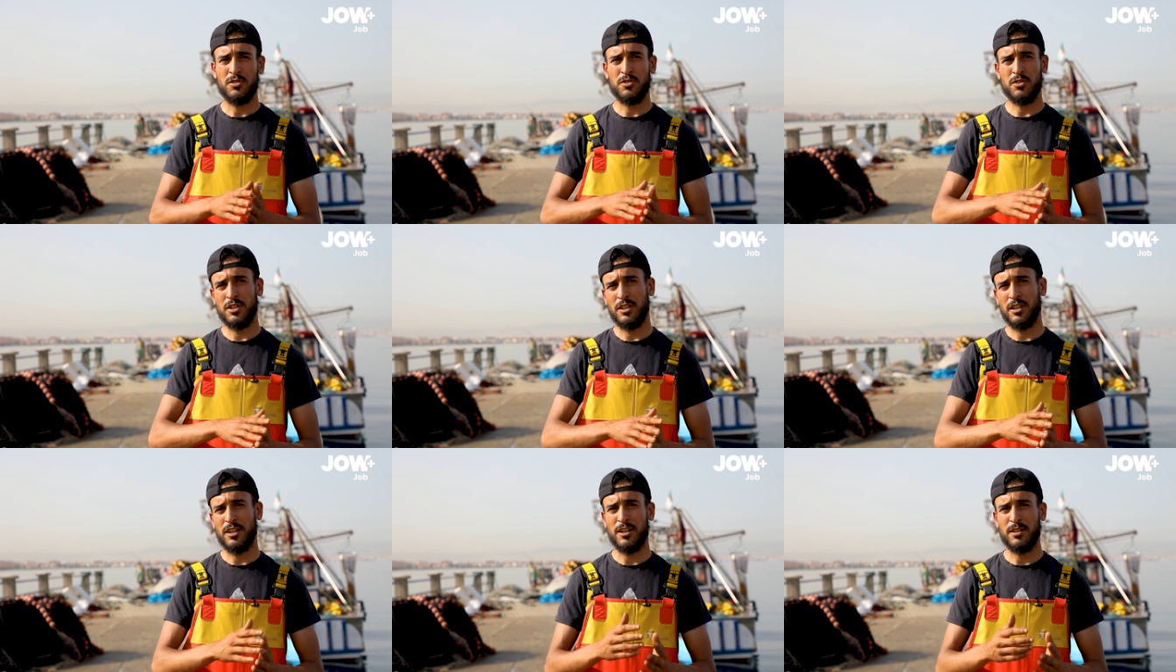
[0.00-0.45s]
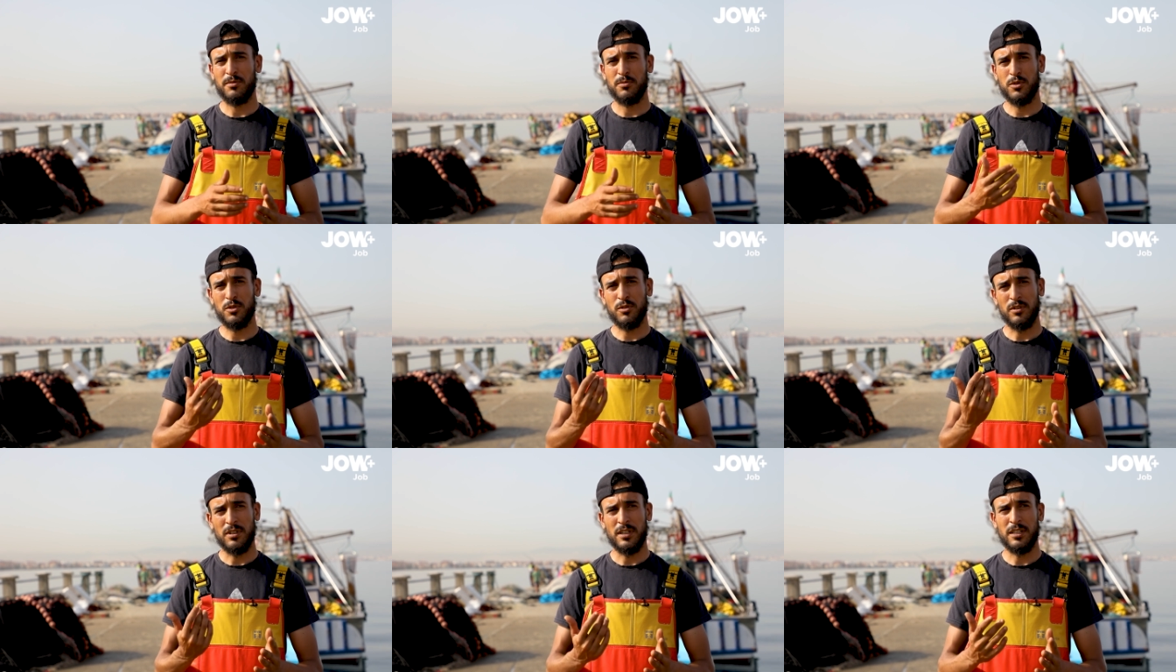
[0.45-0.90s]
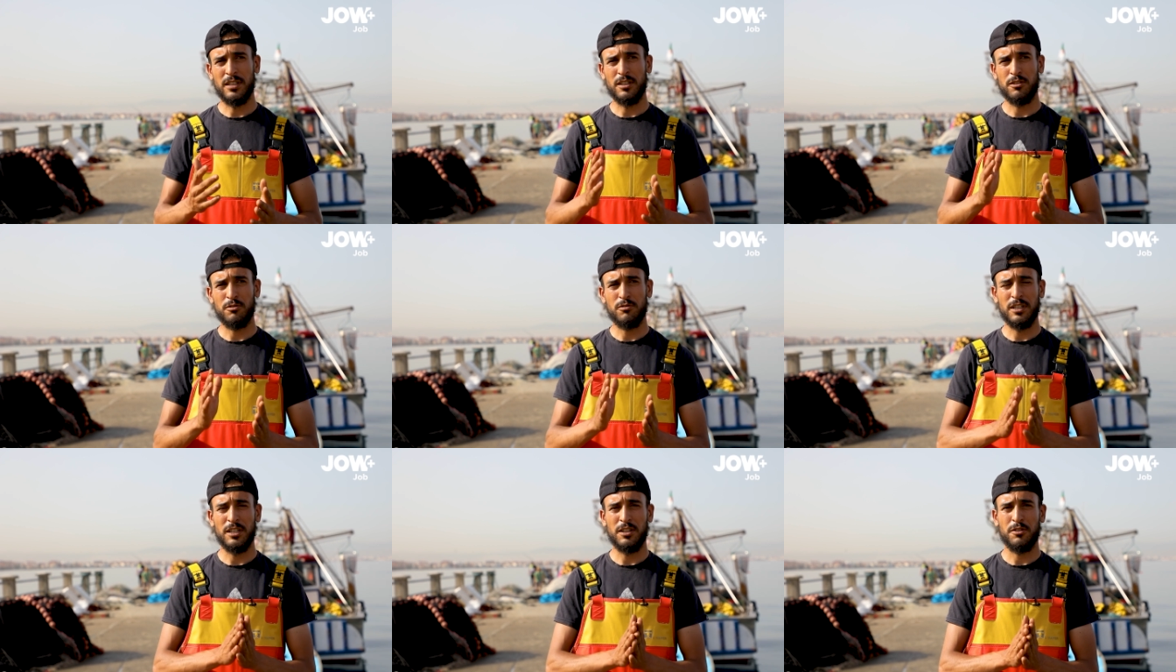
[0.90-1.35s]
جينيرالمون انا
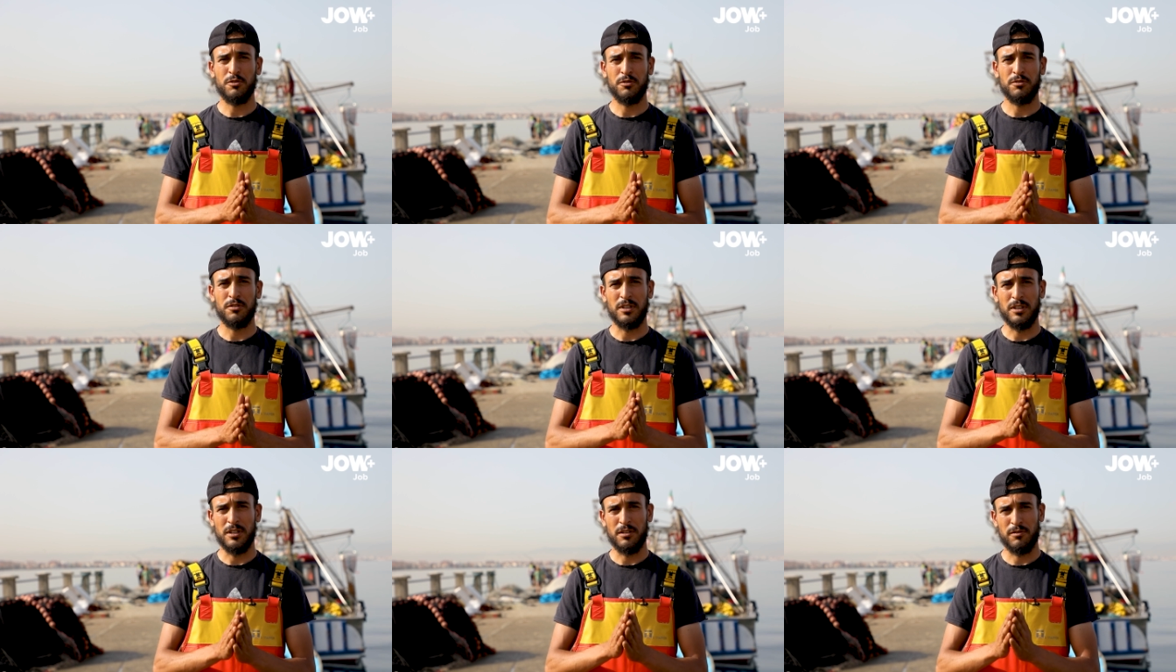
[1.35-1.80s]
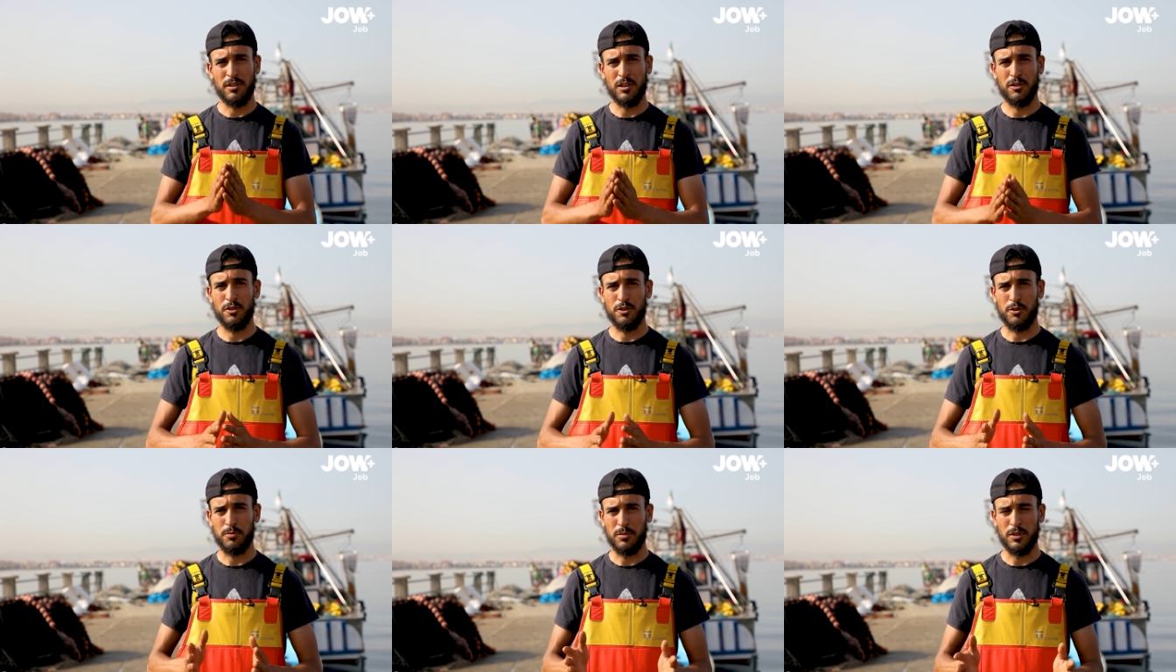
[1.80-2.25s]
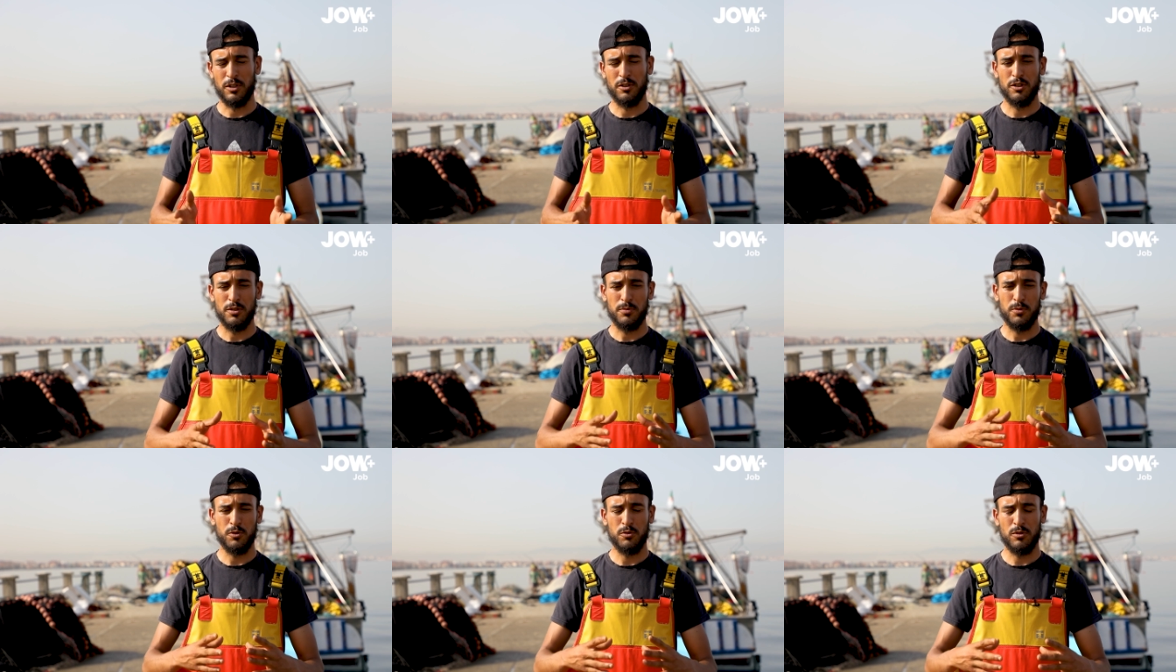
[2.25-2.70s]
هو اللي نكون في الجروب
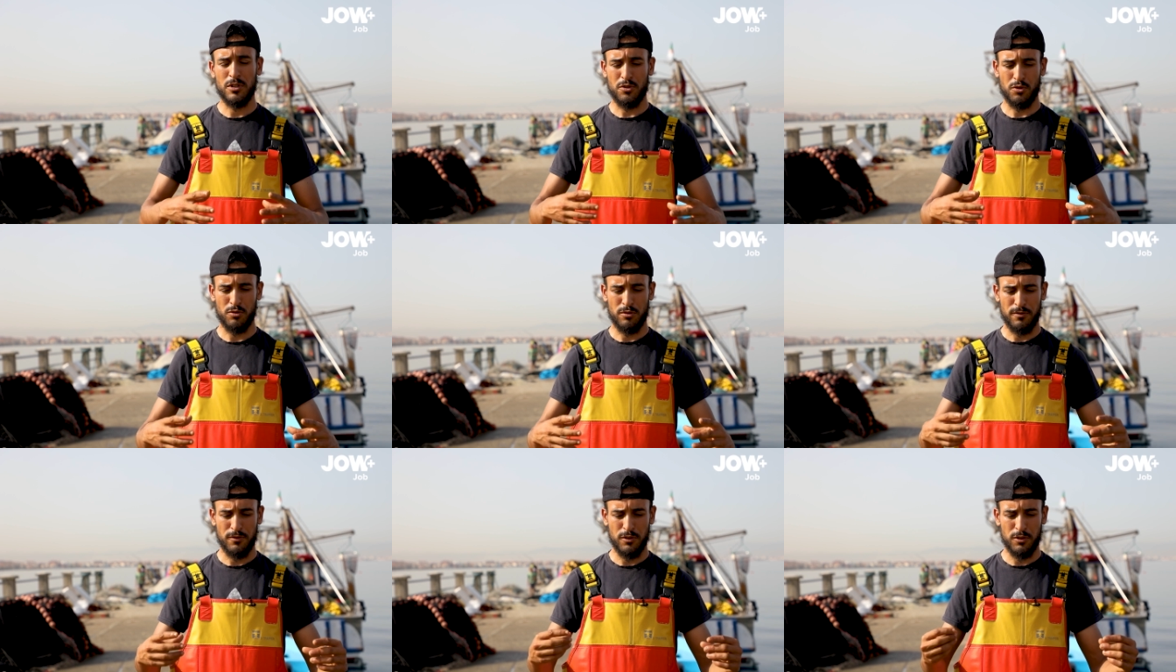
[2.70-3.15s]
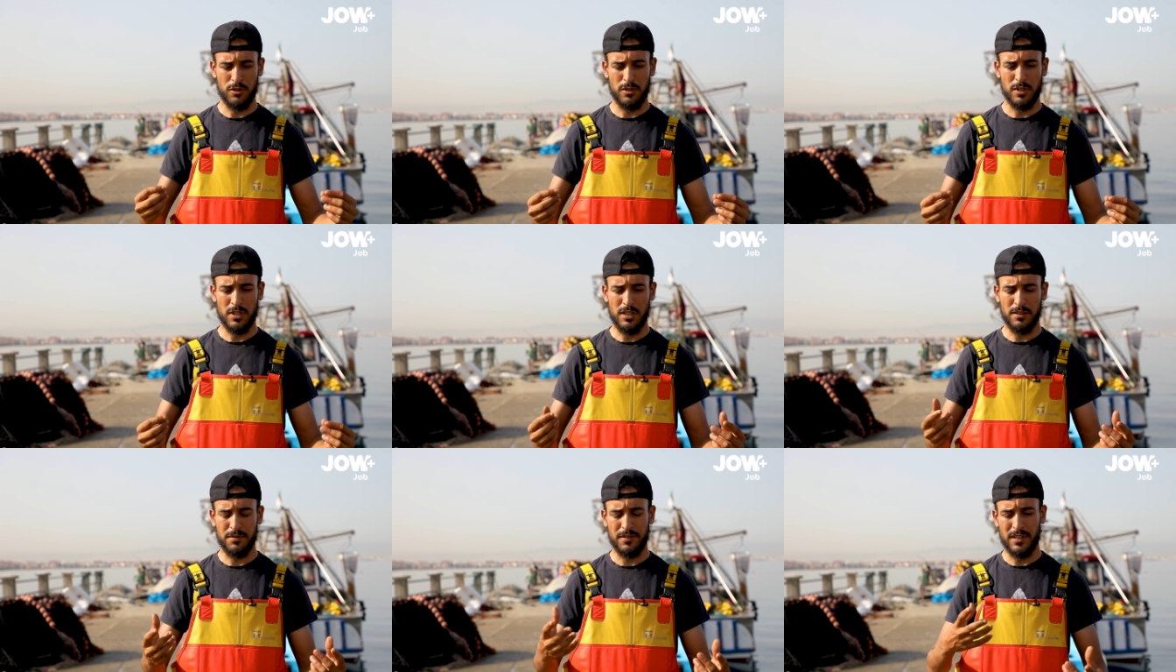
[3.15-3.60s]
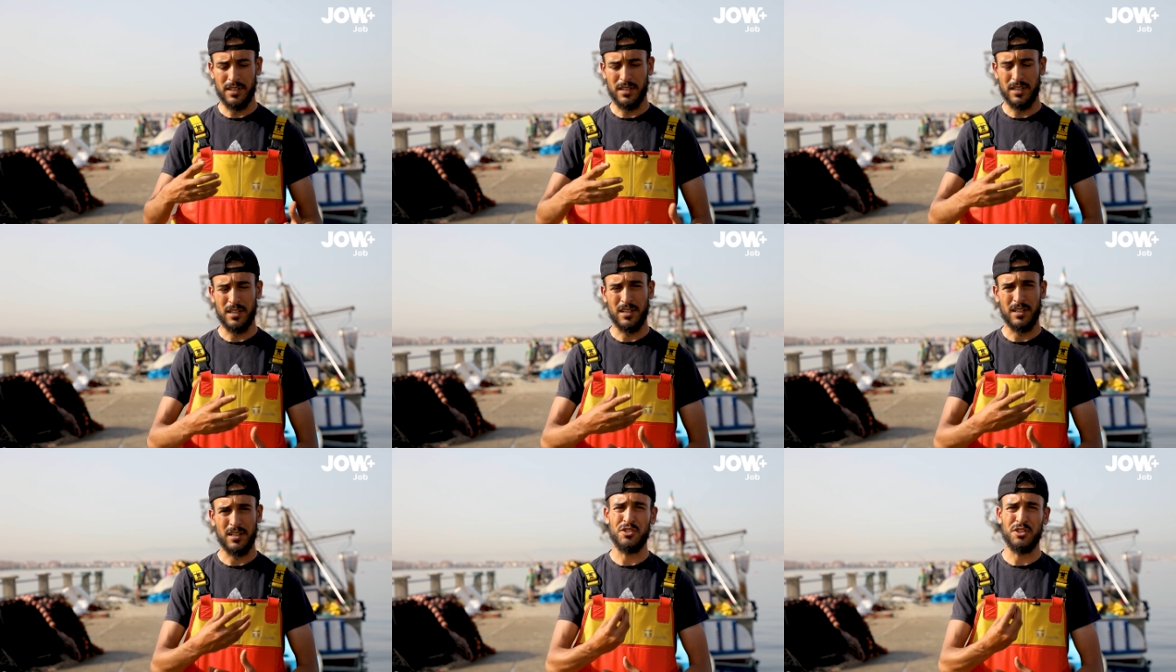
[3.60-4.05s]
الجروب هو شغل فلوكه
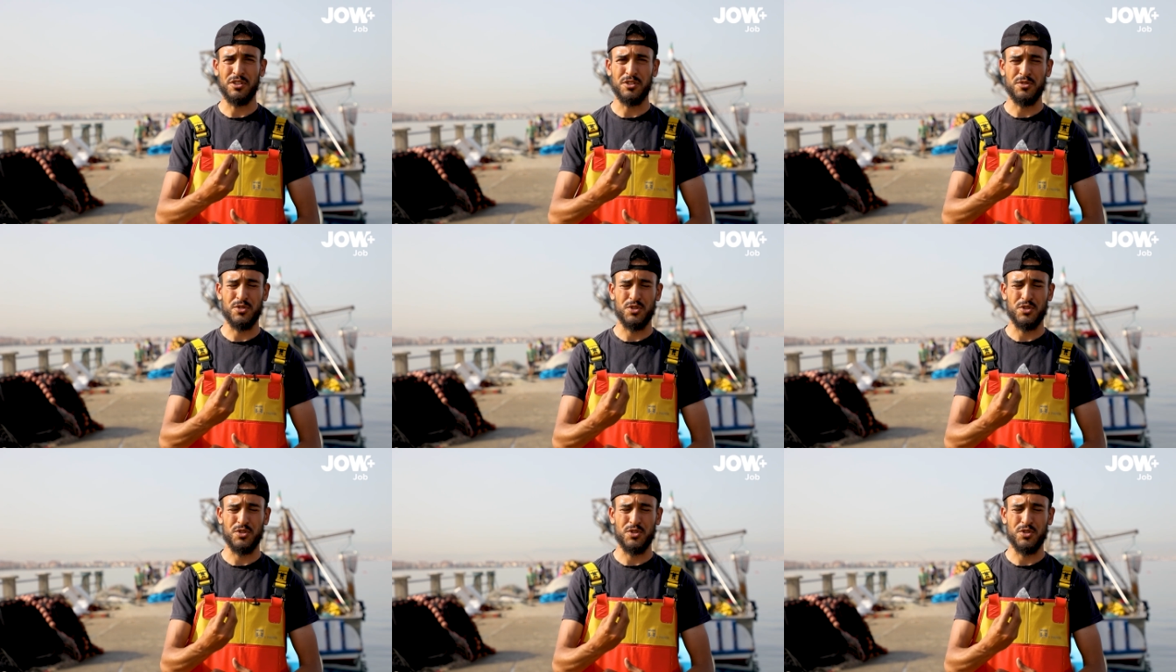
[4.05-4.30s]
فيها